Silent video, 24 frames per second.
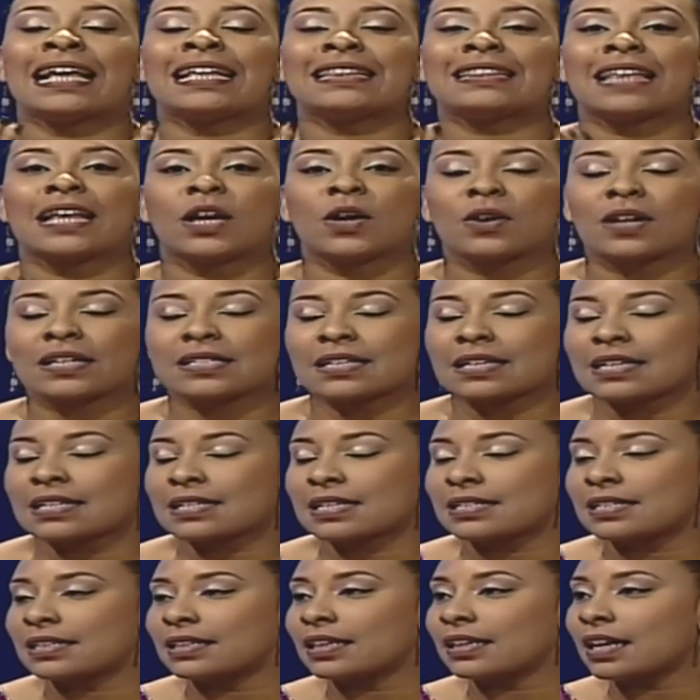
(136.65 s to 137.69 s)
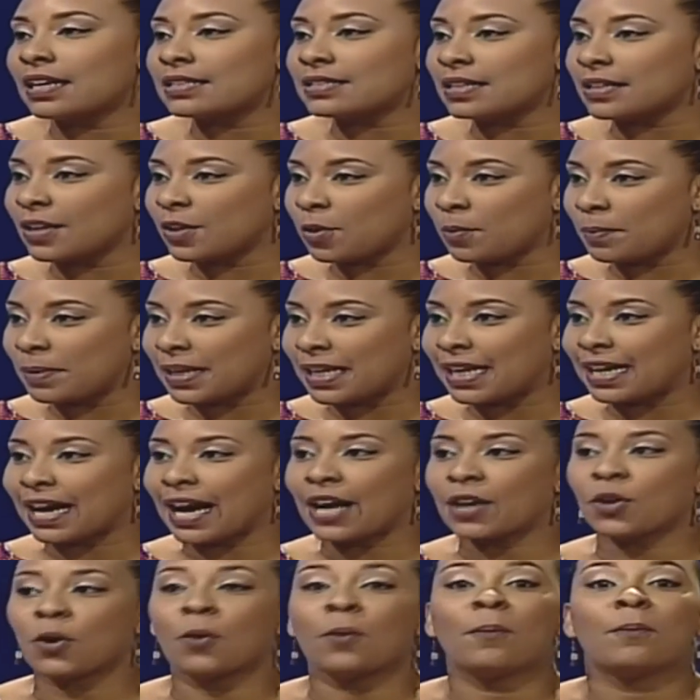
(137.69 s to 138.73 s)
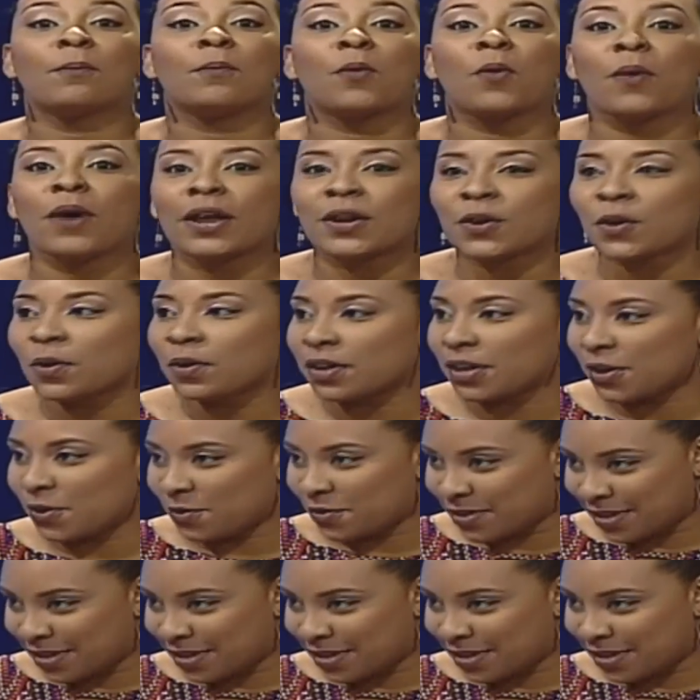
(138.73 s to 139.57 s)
de lo que se necesita en el cine dominicano, buenos guiones.